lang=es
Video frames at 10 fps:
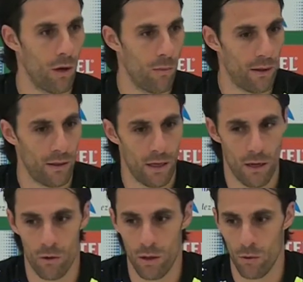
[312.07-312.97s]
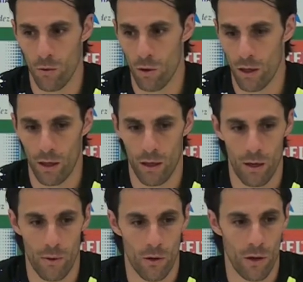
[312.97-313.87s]
la plantilla, con el juego que,
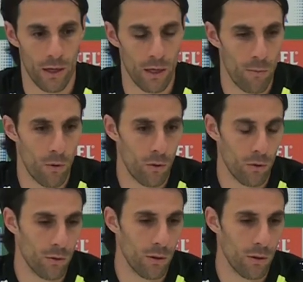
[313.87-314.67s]
veo del equipo.